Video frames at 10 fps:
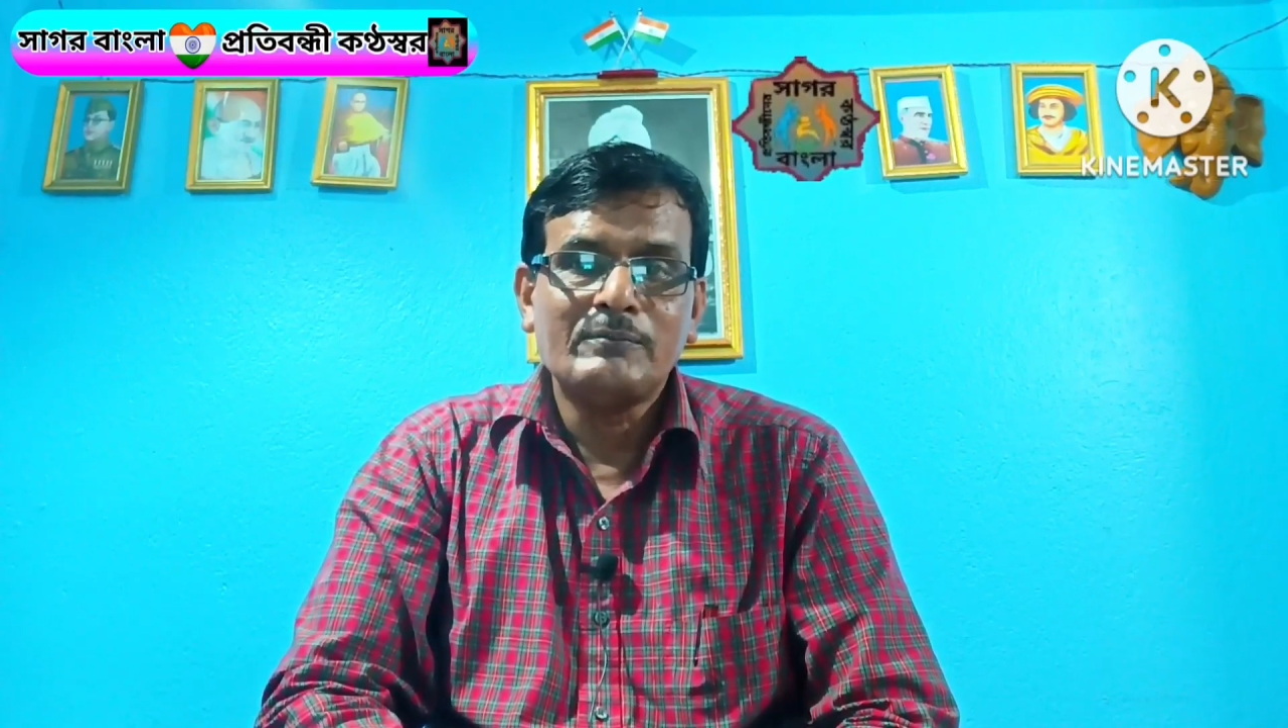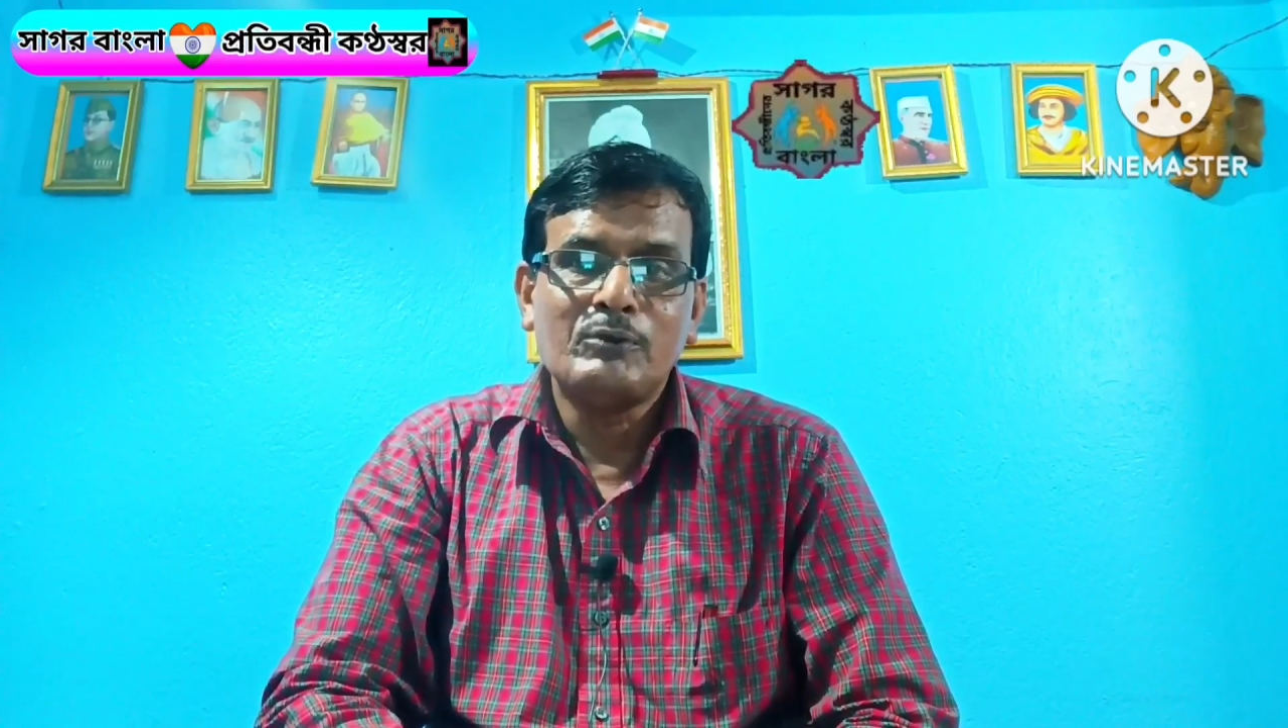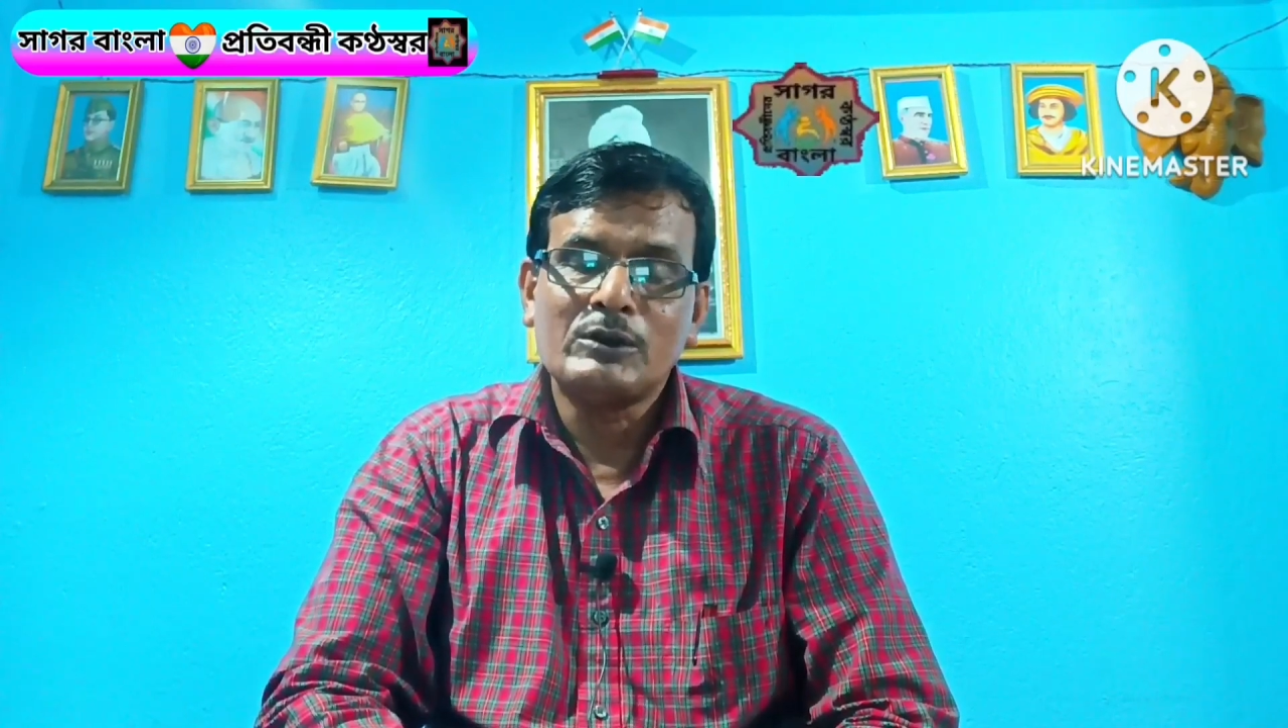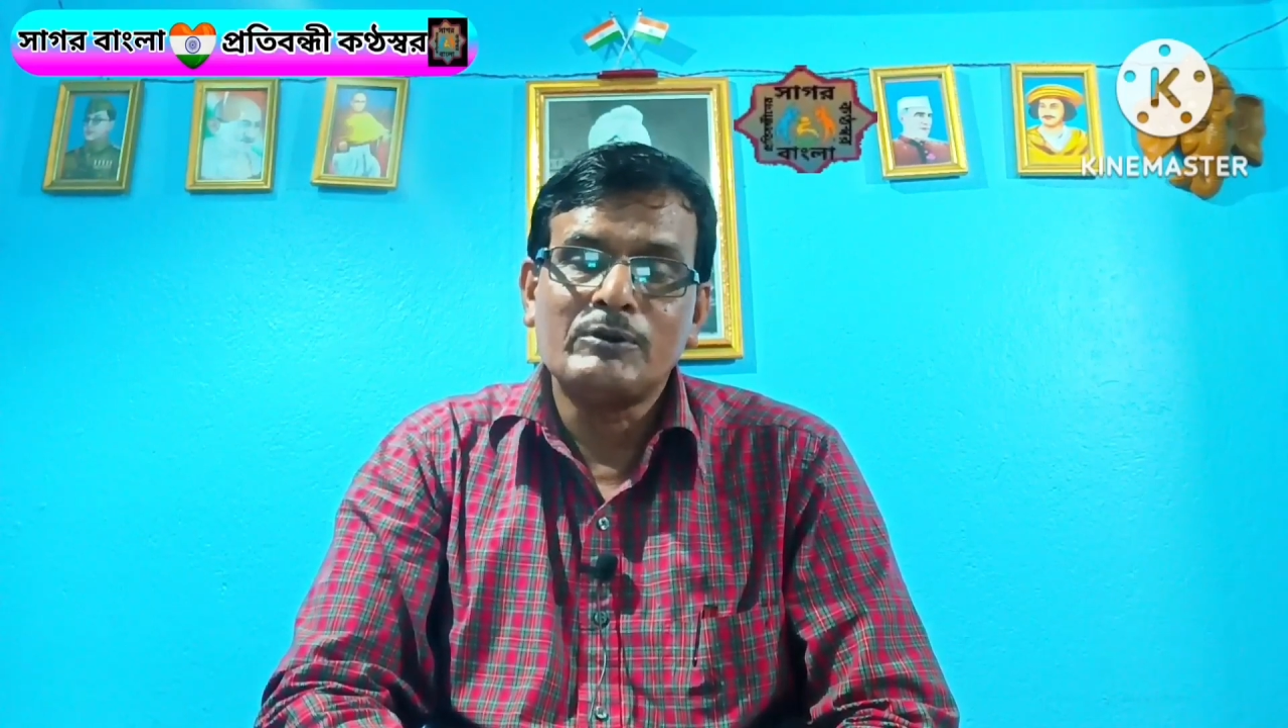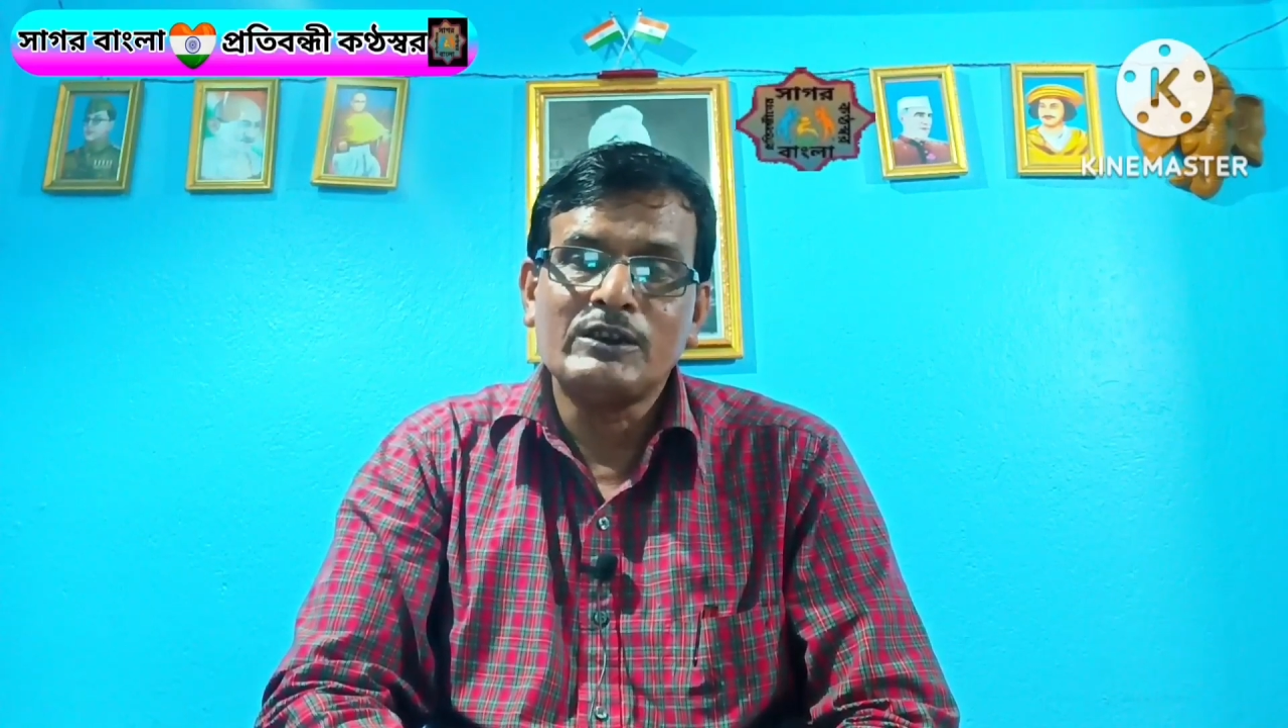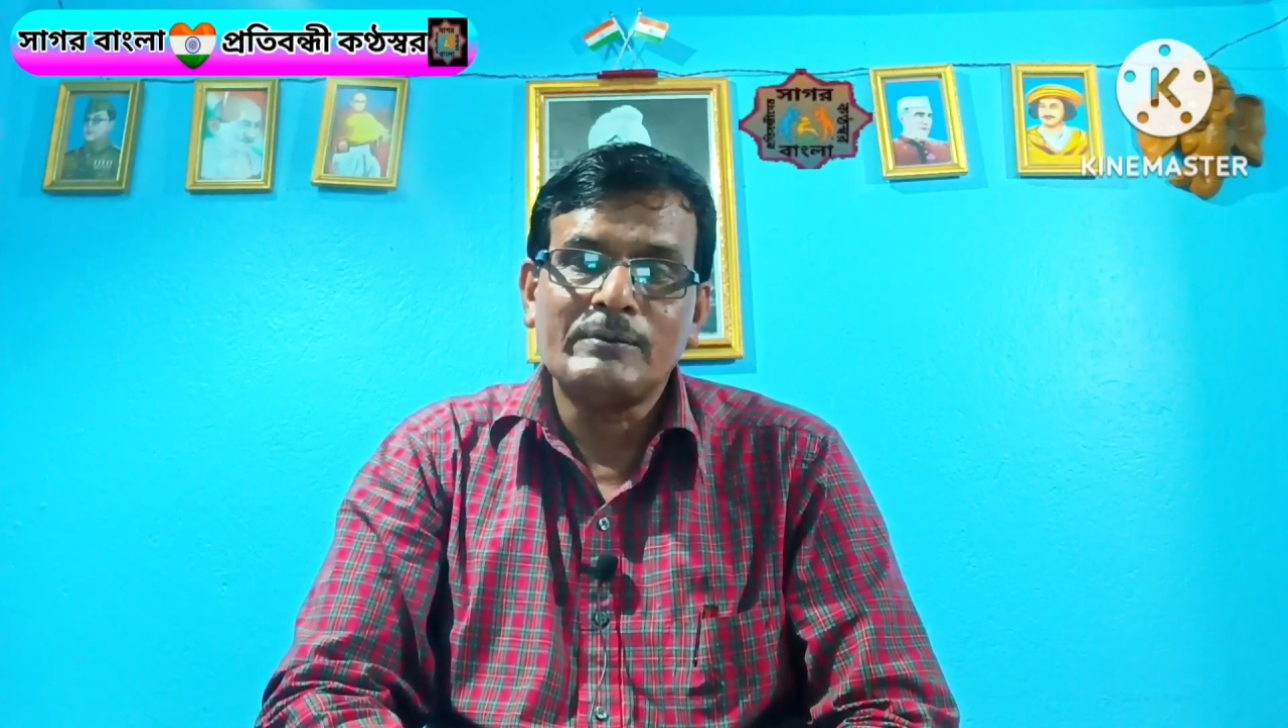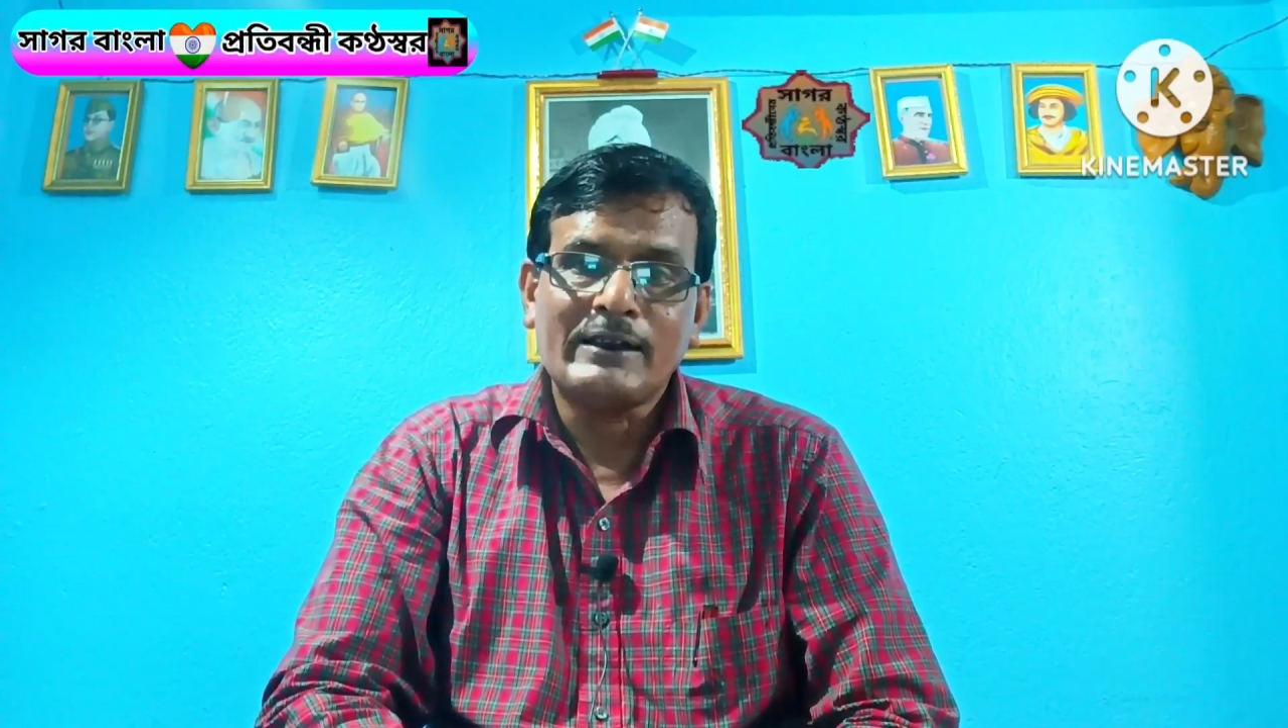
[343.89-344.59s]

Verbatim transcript: প্রতিবন্ধী